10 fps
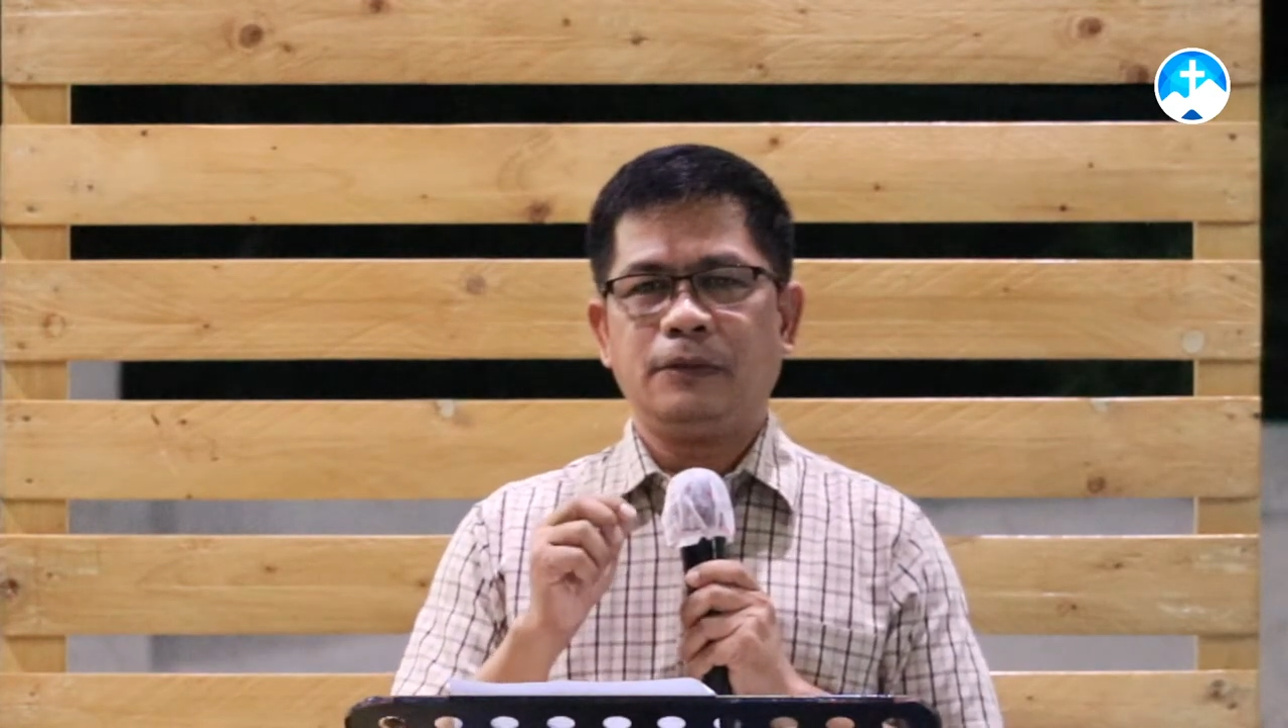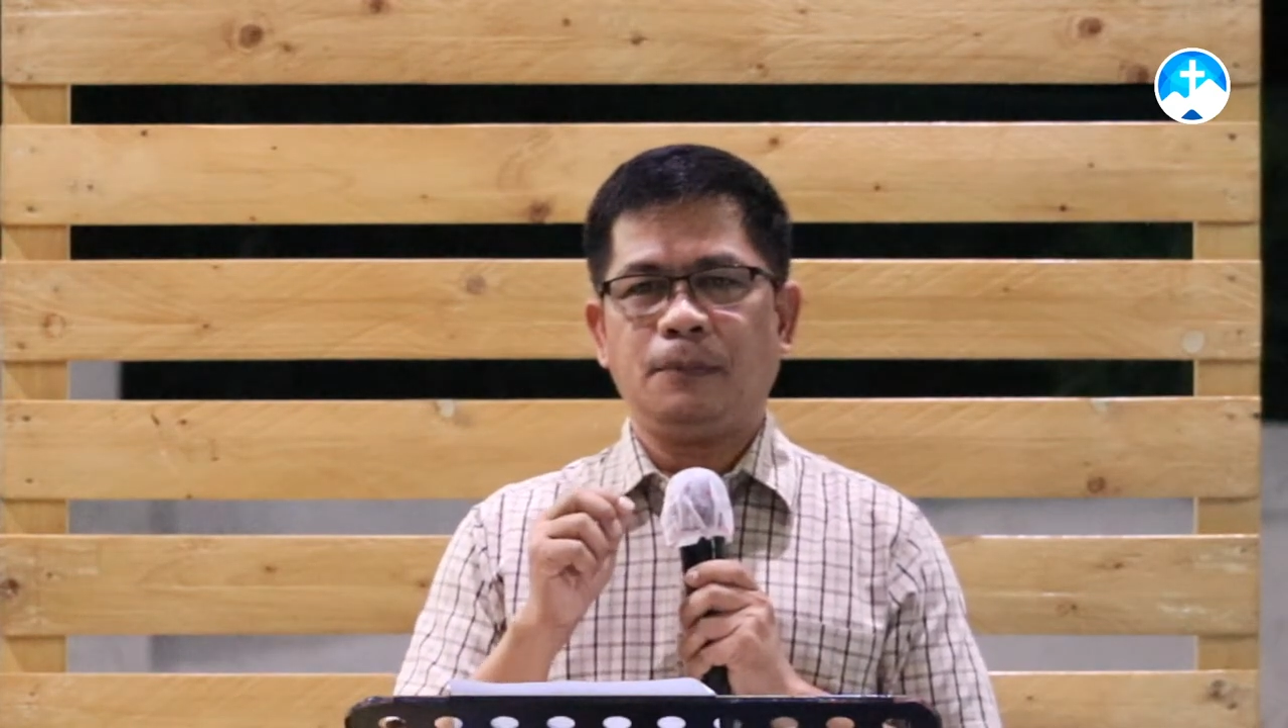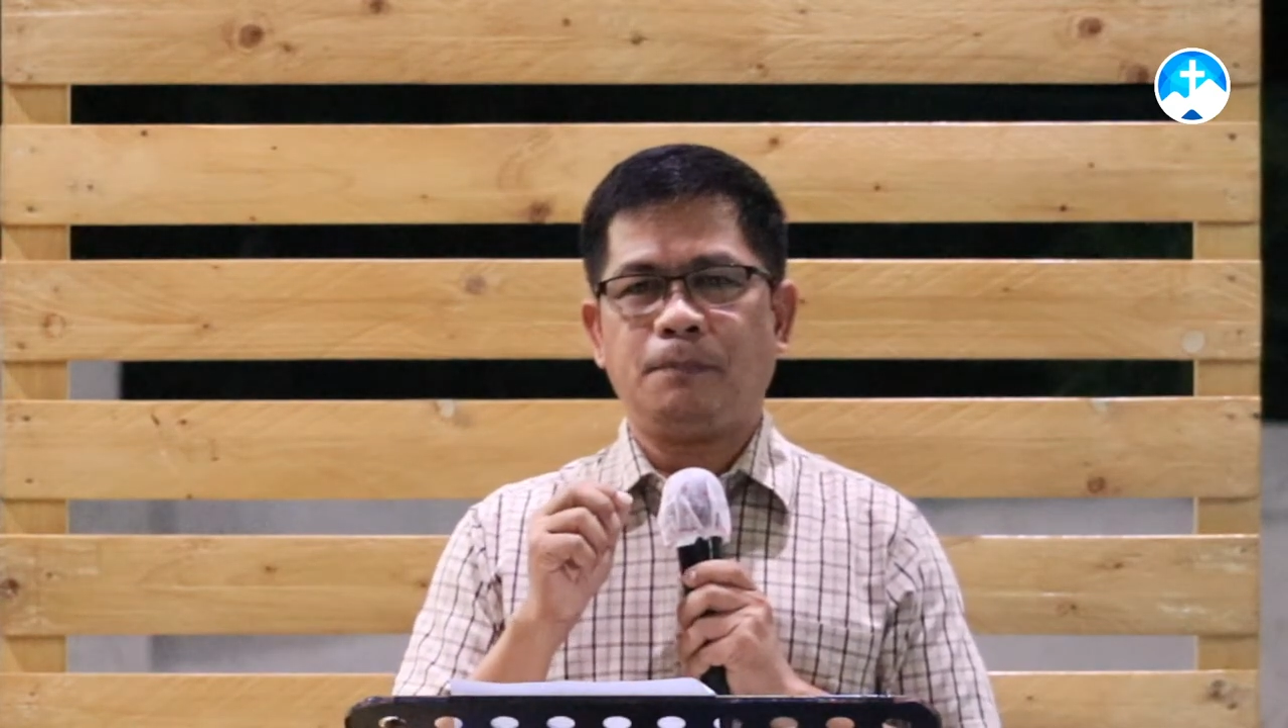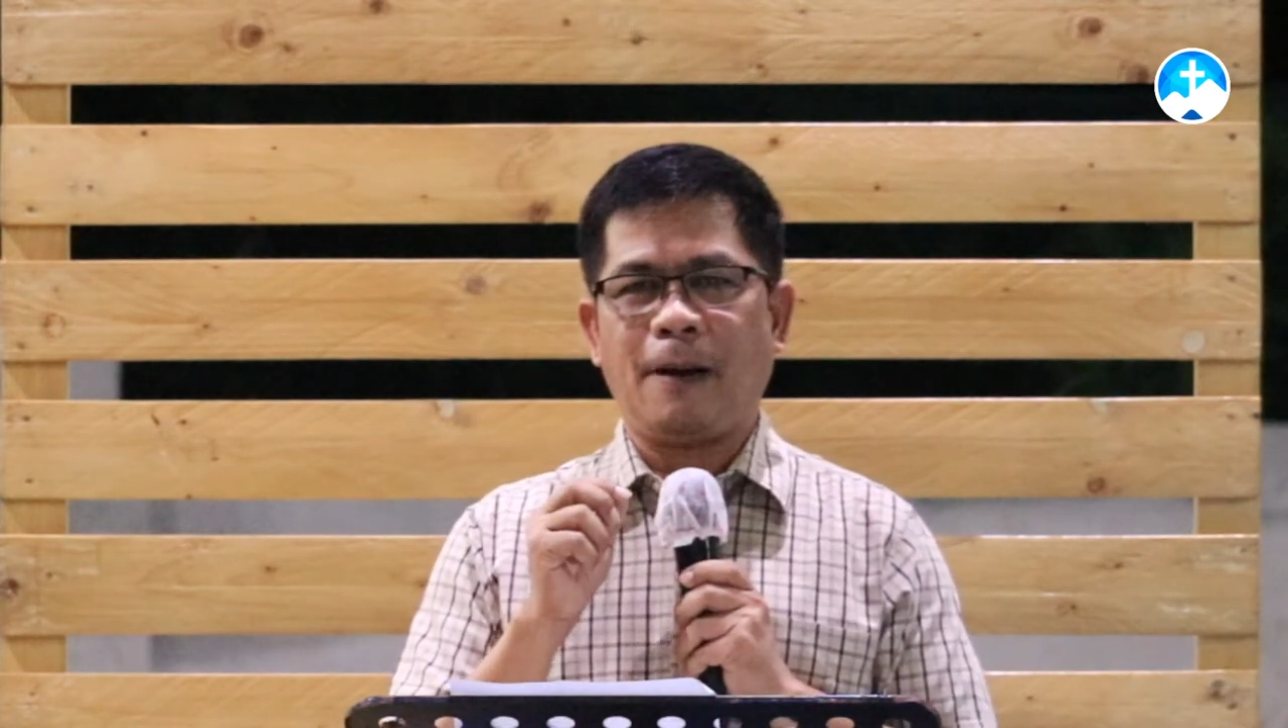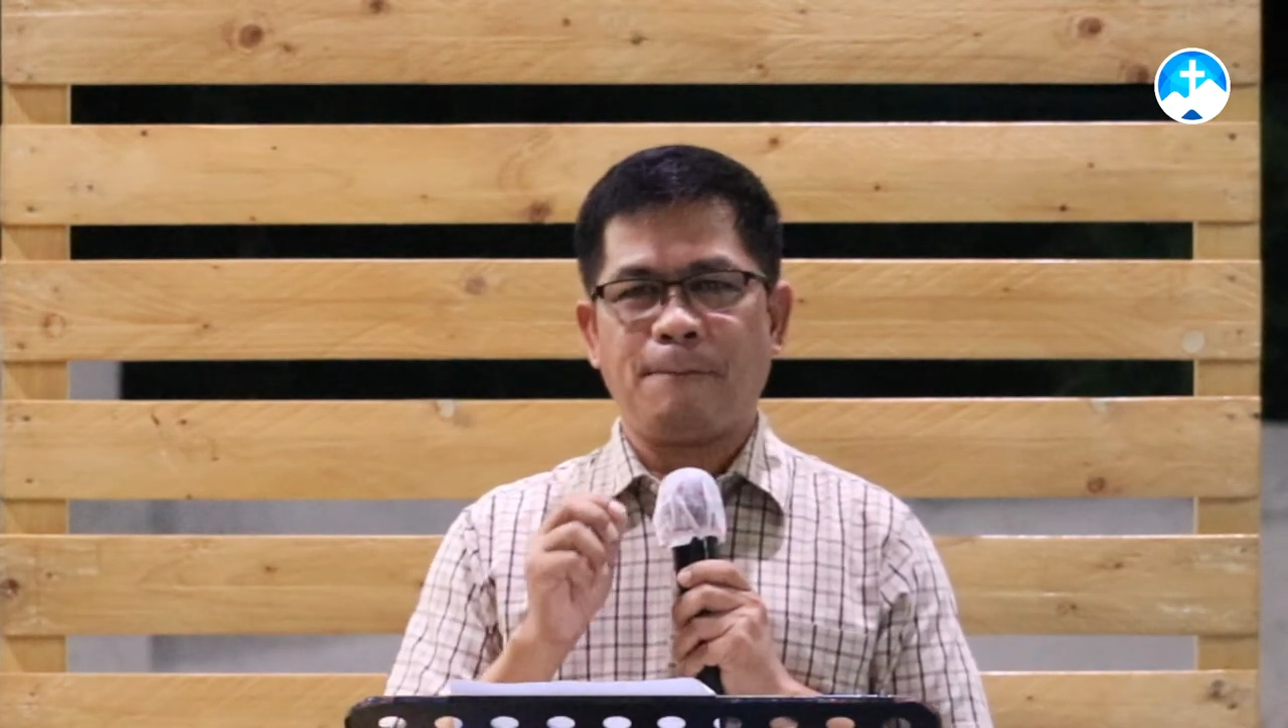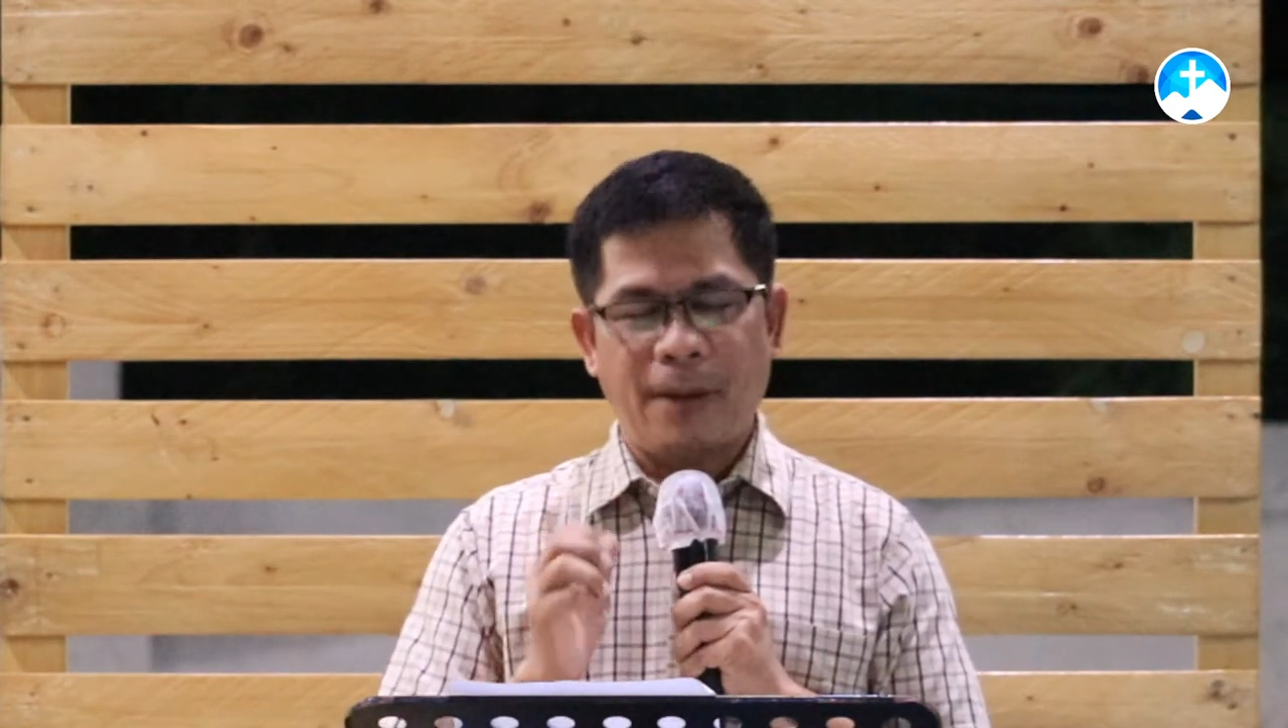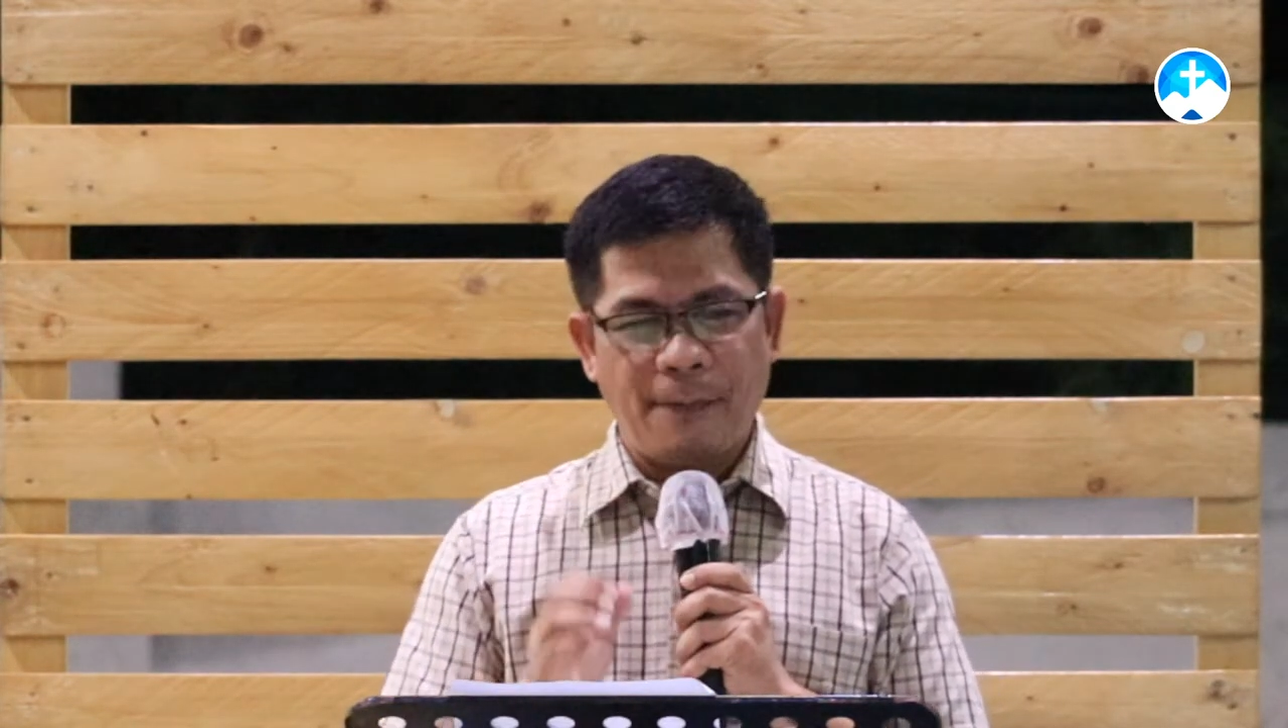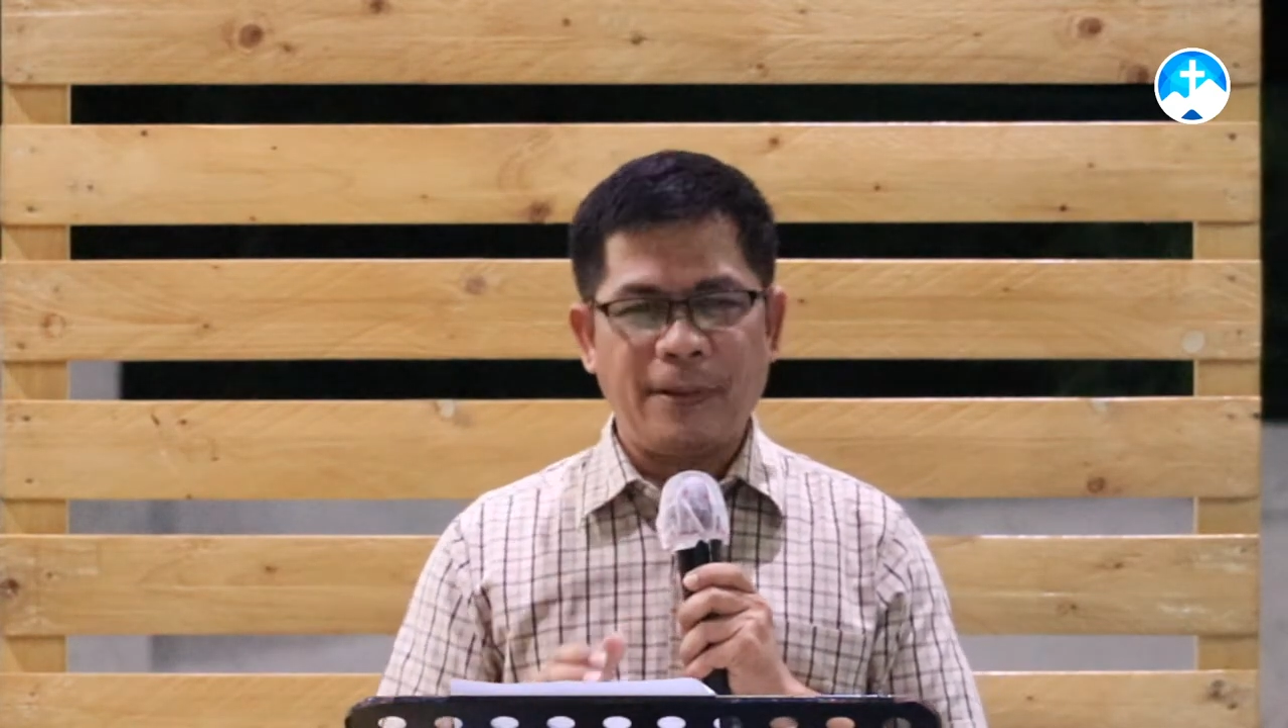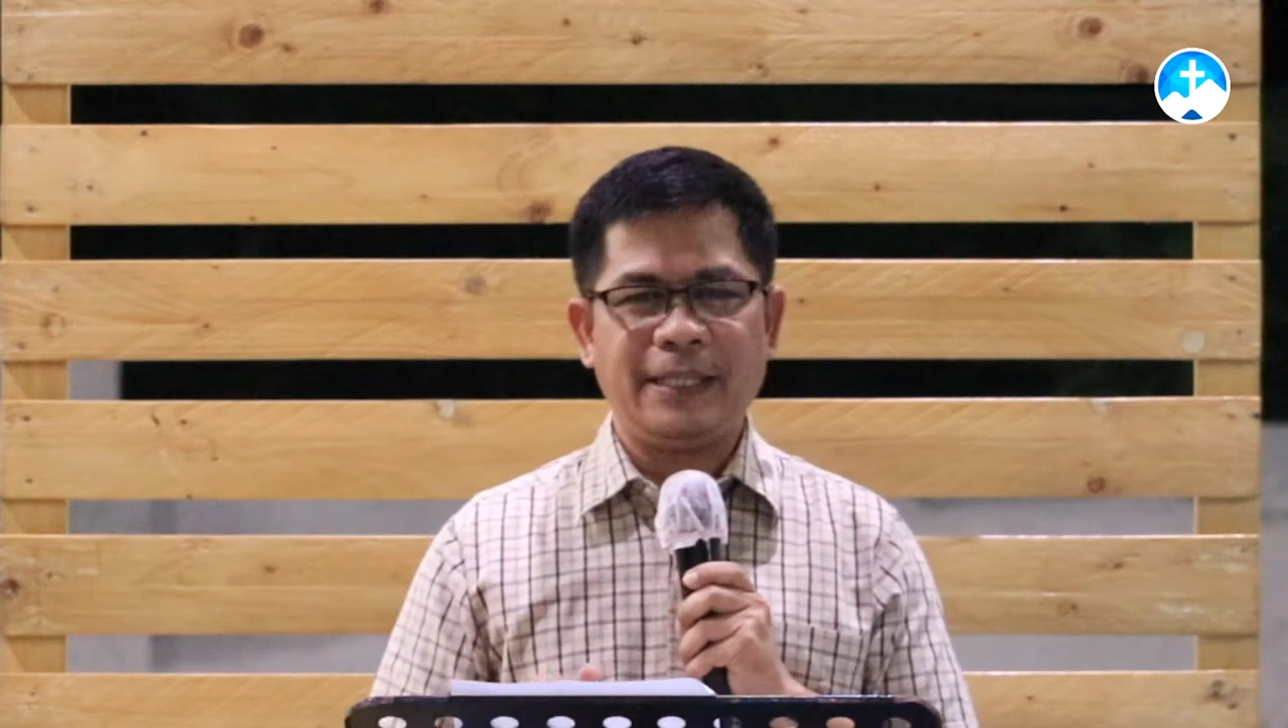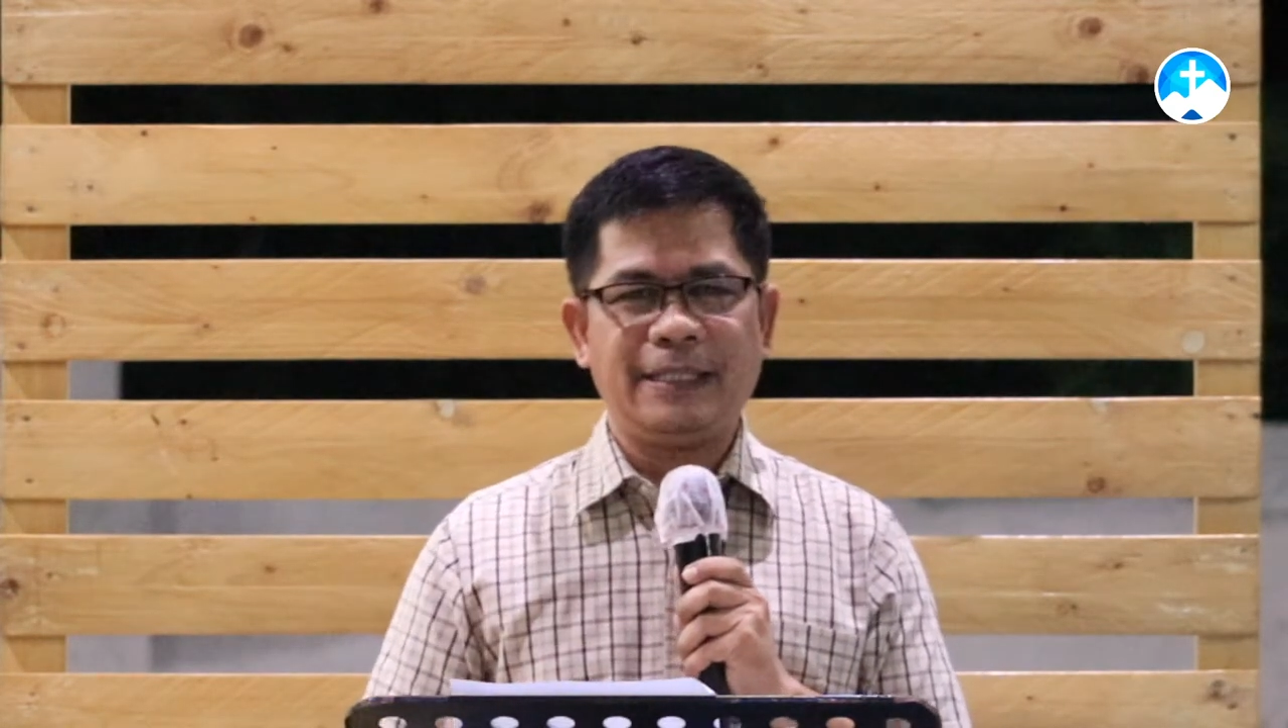
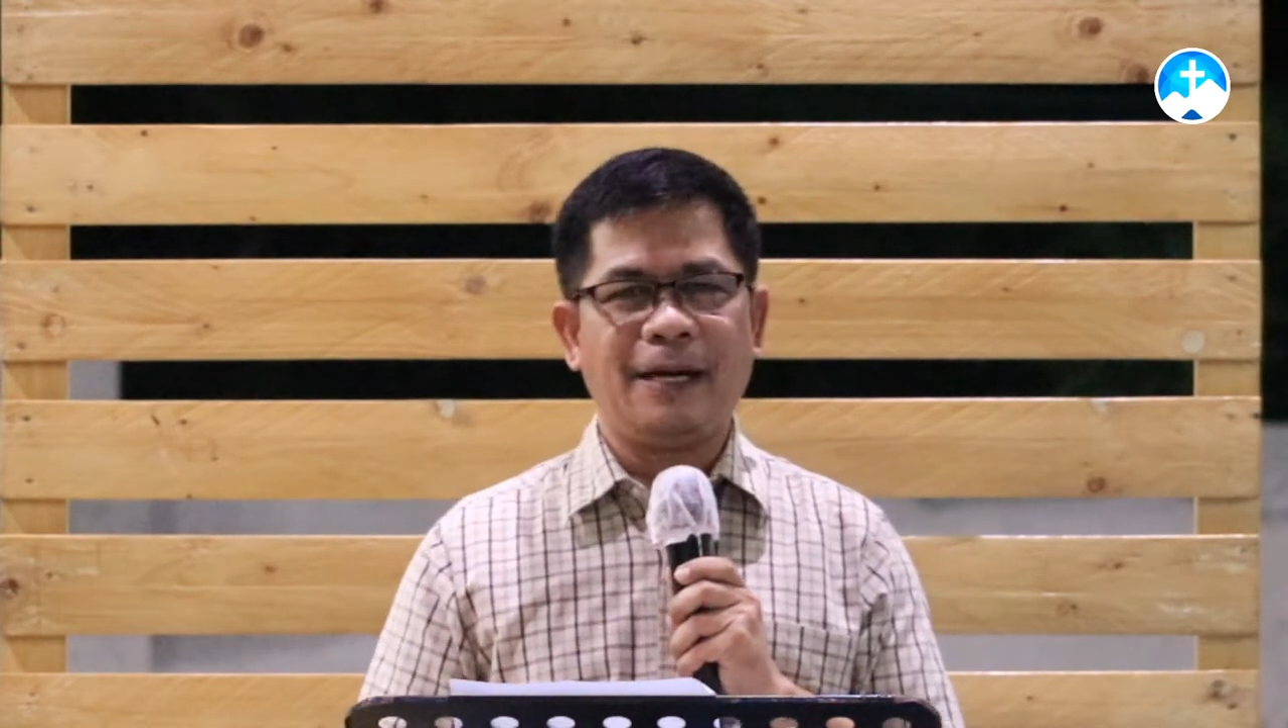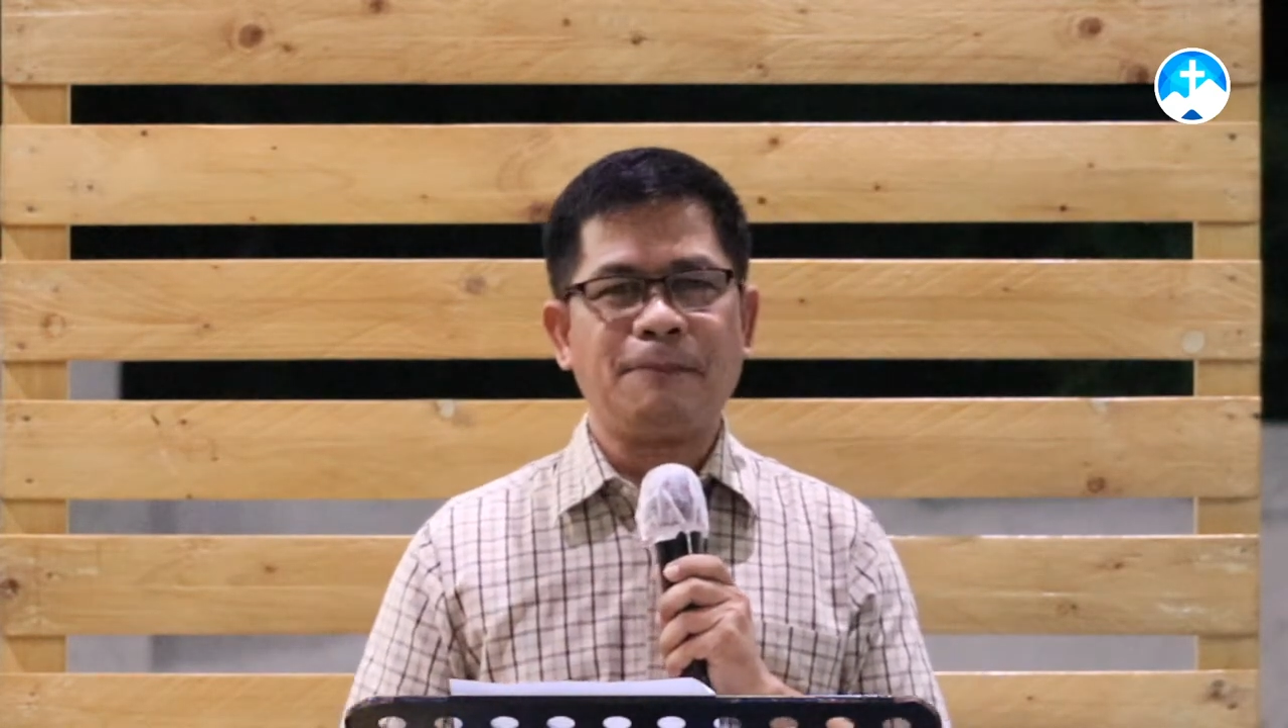pagpapahinga